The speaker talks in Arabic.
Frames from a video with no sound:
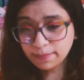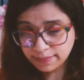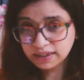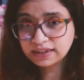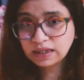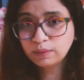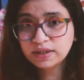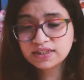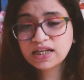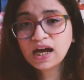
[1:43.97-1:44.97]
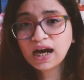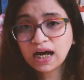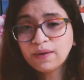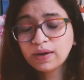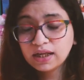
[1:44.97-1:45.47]
من الدولة دي
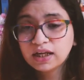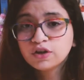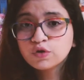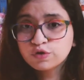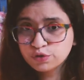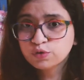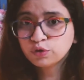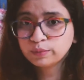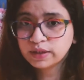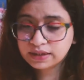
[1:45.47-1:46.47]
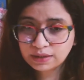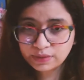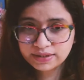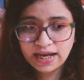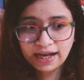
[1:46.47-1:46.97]
أو على الأقل أصوله من
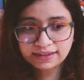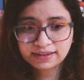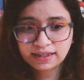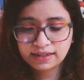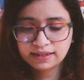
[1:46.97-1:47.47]
الدولة دي حتى